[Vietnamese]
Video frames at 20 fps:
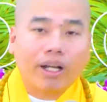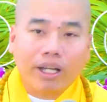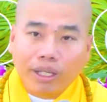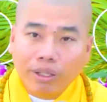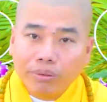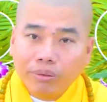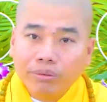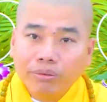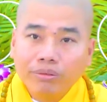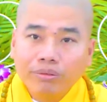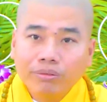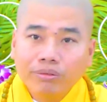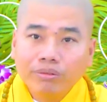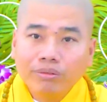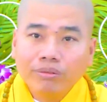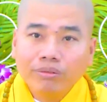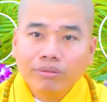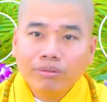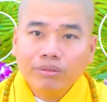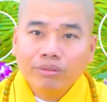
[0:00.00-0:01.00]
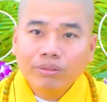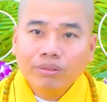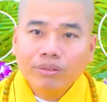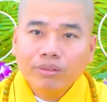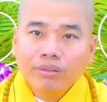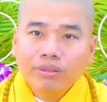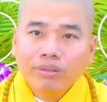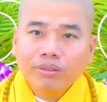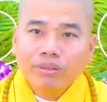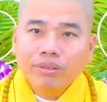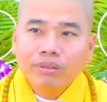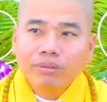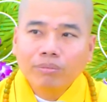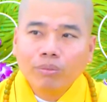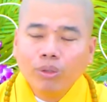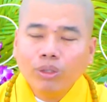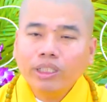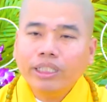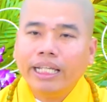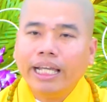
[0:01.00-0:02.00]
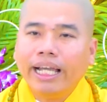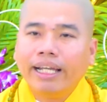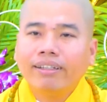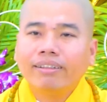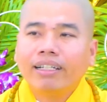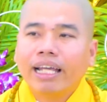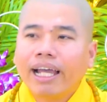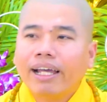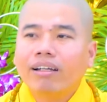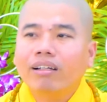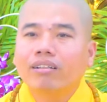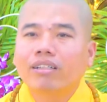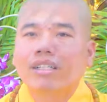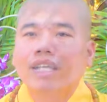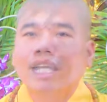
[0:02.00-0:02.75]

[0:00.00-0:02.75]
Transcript: câu Phật hiệu. Muốn giảng ra